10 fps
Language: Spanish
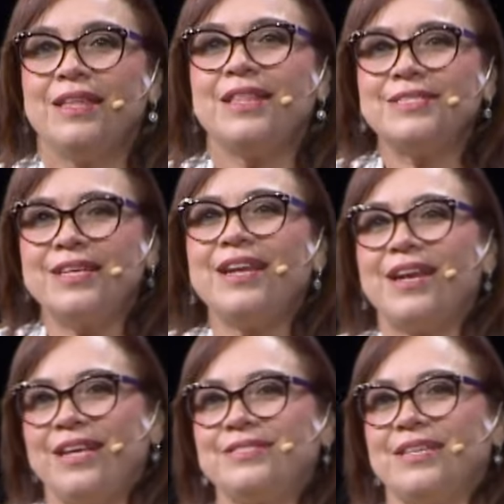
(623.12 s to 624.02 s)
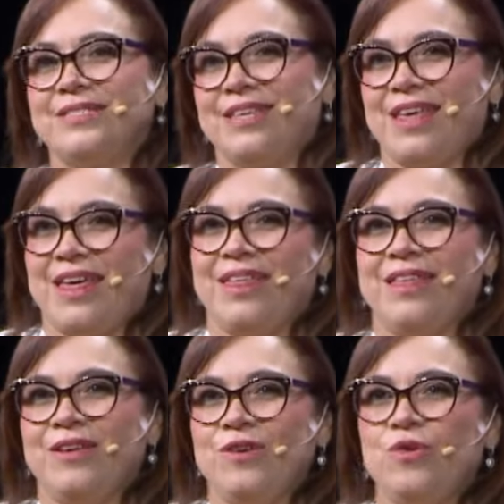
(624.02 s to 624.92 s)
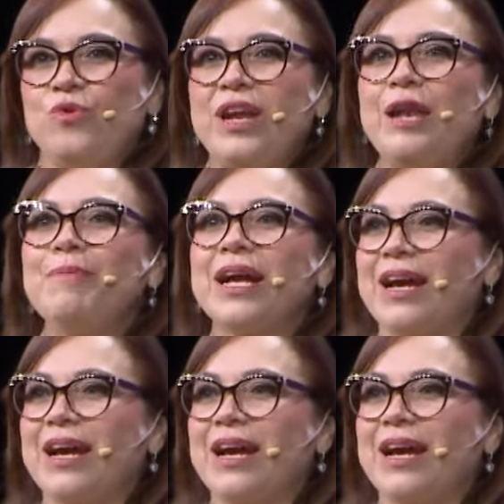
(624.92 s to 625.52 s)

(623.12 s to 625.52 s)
desde la necesidad. Un alma